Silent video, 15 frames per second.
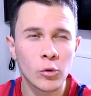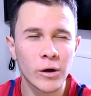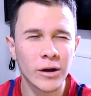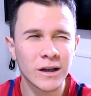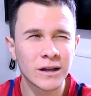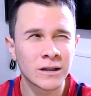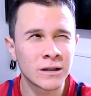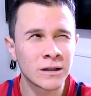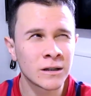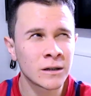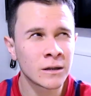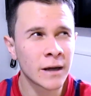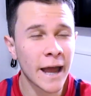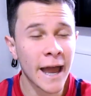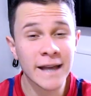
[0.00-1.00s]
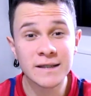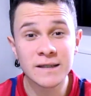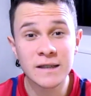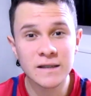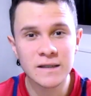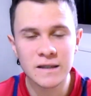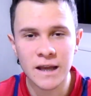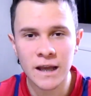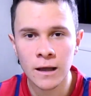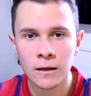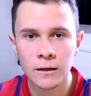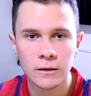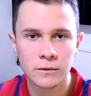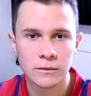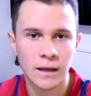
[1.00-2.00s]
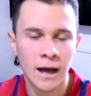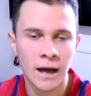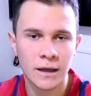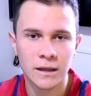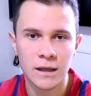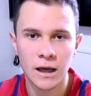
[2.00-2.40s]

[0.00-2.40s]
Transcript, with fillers: uh, SC, tá?